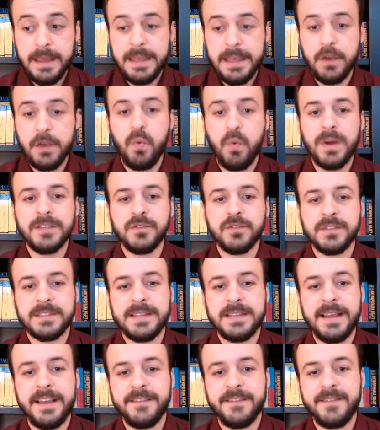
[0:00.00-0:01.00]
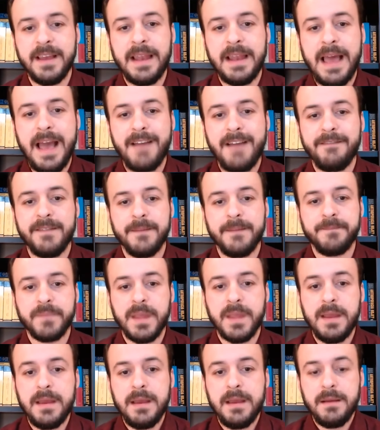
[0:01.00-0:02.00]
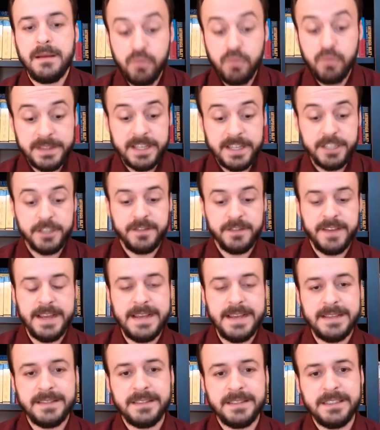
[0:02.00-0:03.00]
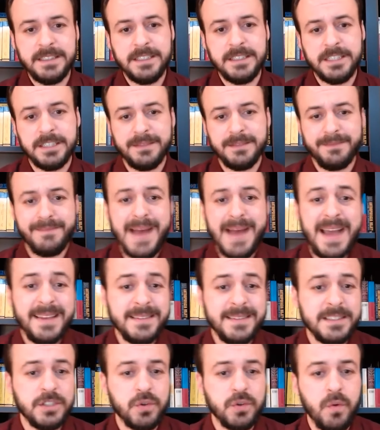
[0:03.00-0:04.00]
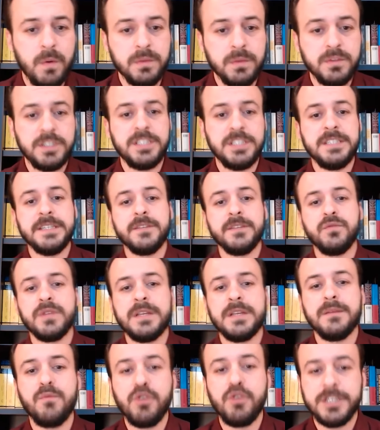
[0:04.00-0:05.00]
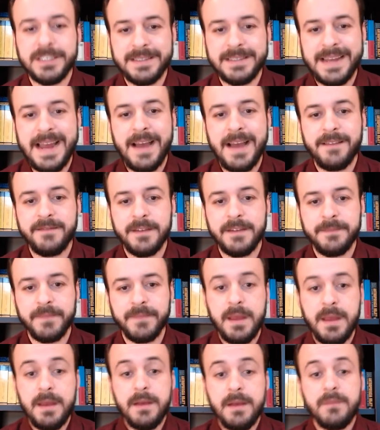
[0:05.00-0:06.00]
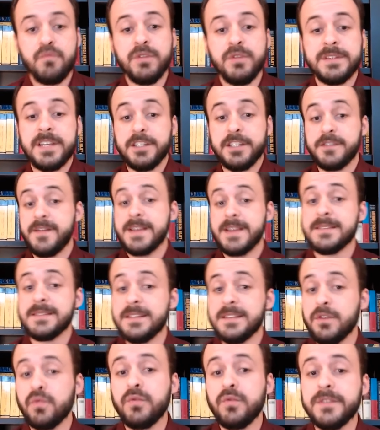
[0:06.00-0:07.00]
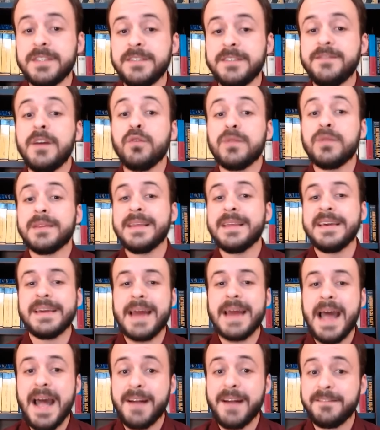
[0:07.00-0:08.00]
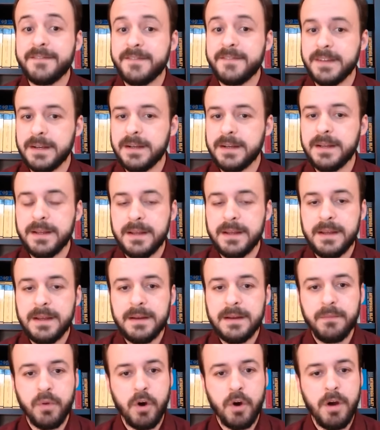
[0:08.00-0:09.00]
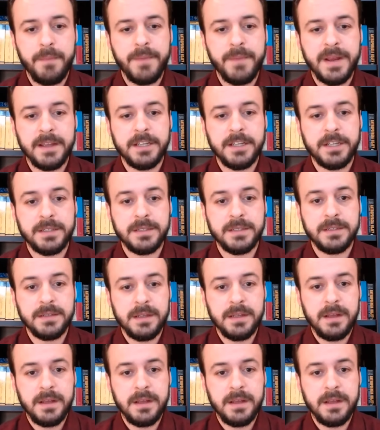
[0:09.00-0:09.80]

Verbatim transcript: E quando se revelava, muitas vezes mais escondia do que mostrava. Muitas vezes, inclusive, alterava próprias